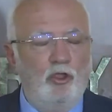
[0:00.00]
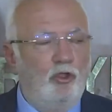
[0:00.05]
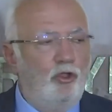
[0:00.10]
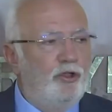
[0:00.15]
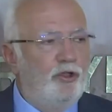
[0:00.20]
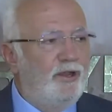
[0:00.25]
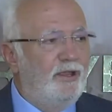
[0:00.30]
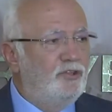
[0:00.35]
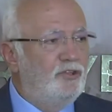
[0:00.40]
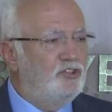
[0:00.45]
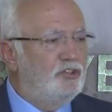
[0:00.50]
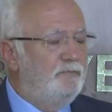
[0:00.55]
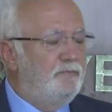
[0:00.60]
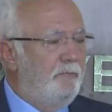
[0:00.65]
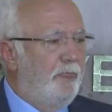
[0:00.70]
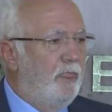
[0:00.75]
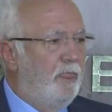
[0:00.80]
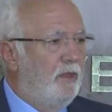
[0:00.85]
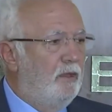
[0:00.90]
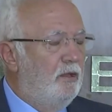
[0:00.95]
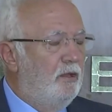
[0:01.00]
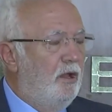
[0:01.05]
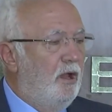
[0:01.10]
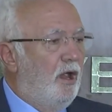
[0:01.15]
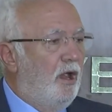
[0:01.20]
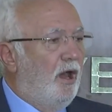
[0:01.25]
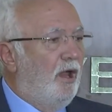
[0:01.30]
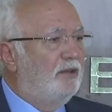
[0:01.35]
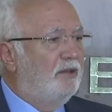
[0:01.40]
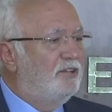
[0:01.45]
Öğrenci
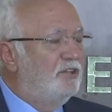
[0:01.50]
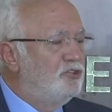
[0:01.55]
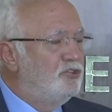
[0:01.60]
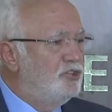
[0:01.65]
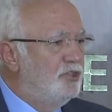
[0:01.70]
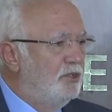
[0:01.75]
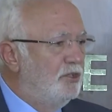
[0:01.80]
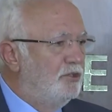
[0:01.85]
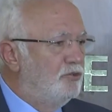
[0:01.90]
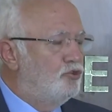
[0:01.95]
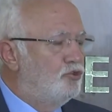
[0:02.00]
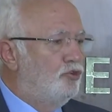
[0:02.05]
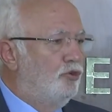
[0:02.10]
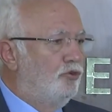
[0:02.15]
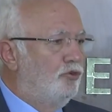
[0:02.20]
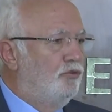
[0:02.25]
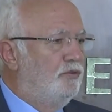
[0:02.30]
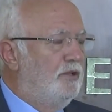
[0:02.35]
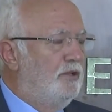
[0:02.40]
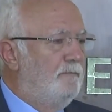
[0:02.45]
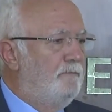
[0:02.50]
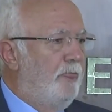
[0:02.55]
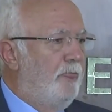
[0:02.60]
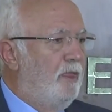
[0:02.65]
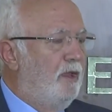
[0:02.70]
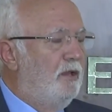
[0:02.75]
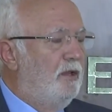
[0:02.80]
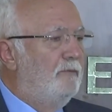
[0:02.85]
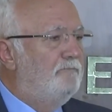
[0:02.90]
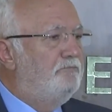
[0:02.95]
altıncı yılın sonunda
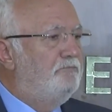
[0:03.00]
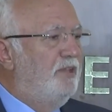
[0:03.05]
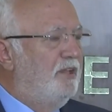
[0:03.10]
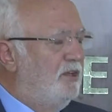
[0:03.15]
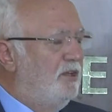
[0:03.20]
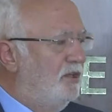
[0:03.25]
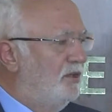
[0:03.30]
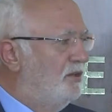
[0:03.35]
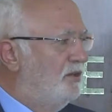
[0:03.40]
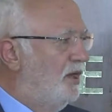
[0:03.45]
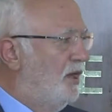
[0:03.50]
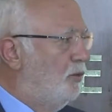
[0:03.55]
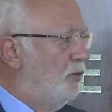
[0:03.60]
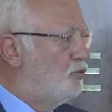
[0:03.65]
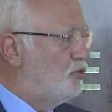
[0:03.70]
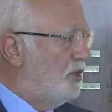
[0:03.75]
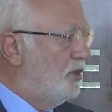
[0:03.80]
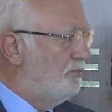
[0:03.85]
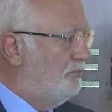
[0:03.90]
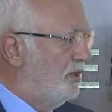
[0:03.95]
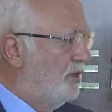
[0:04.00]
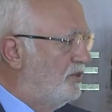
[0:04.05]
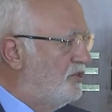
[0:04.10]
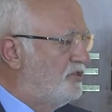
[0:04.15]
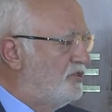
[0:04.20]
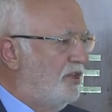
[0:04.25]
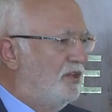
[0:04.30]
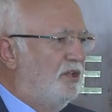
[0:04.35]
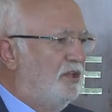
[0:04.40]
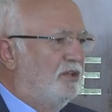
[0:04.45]
bir yıl daha uzatmak
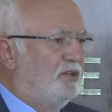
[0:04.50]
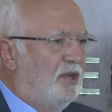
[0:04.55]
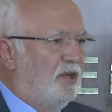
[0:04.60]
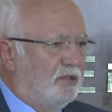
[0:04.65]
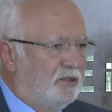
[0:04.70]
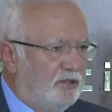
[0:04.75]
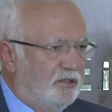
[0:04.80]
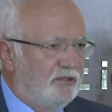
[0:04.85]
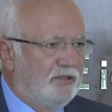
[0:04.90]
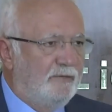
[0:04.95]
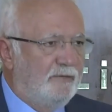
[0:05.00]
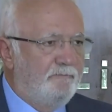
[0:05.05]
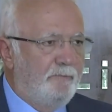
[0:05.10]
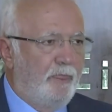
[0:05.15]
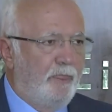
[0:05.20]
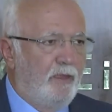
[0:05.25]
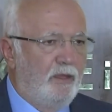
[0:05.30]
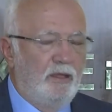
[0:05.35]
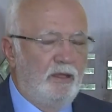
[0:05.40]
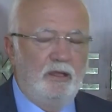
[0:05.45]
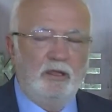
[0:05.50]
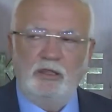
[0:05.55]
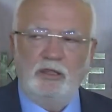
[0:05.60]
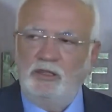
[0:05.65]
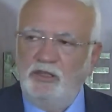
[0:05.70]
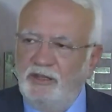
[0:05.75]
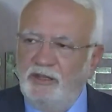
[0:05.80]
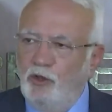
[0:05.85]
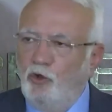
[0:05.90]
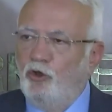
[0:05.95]
istediği takdirde
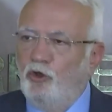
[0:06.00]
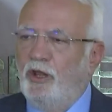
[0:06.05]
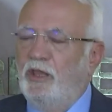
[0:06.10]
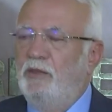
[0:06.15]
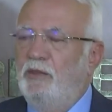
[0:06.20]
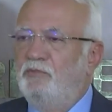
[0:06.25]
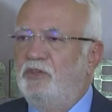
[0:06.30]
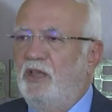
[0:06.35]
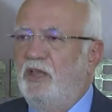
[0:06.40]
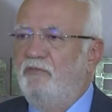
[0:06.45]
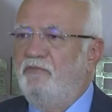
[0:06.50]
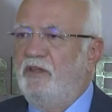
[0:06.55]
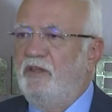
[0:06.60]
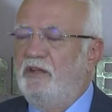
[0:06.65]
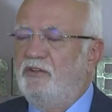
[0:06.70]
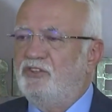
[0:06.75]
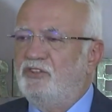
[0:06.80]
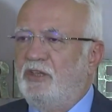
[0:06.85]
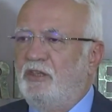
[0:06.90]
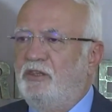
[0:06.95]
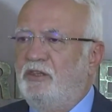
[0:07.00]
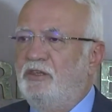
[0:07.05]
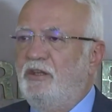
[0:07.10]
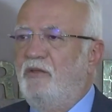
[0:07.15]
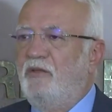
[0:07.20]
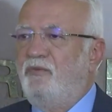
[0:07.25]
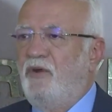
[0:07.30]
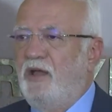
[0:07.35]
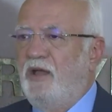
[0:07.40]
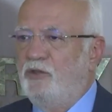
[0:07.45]
yine ona imkan verilecek
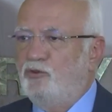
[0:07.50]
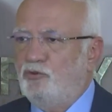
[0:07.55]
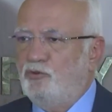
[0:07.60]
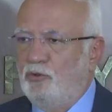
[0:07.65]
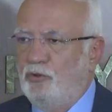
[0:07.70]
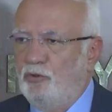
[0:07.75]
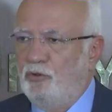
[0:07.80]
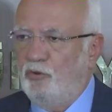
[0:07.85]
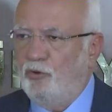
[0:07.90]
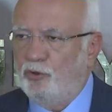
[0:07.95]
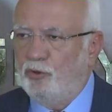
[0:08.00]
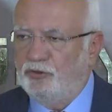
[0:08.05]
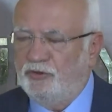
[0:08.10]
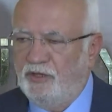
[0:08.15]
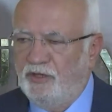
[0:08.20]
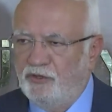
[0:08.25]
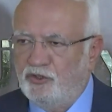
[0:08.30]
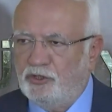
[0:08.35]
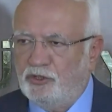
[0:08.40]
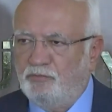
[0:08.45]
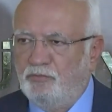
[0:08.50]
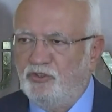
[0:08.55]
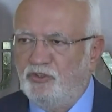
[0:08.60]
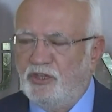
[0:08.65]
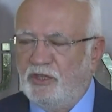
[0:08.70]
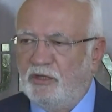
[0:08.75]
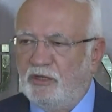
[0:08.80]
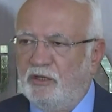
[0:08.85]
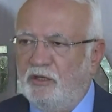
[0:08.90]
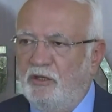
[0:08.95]
yine faiz ortaya
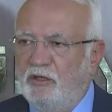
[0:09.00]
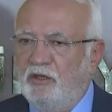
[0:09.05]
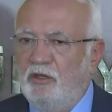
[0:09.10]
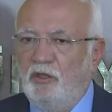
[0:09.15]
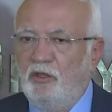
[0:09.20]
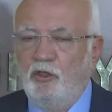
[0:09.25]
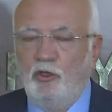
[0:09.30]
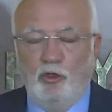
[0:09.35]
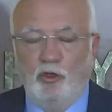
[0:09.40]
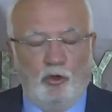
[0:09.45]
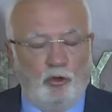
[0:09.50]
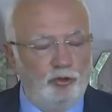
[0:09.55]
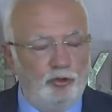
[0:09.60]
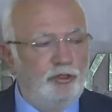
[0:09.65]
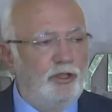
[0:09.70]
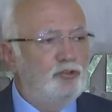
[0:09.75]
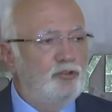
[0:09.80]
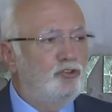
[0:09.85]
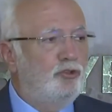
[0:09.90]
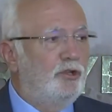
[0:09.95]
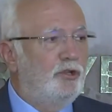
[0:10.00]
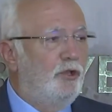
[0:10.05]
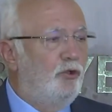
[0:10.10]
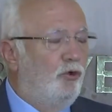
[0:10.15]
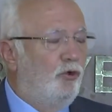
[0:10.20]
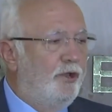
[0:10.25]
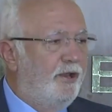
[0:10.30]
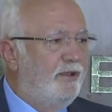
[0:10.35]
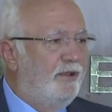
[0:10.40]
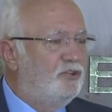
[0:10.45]
çıkmayacak. Ondan sonra
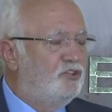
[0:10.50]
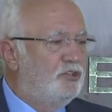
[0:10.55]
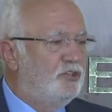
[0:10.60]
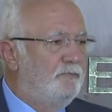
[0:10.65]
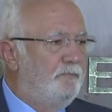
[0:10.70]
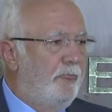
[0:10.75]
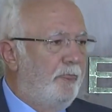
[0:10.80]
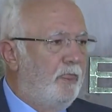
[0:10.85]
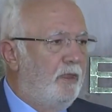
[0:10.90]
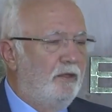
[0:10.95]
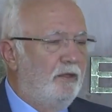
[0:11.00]
öğrencim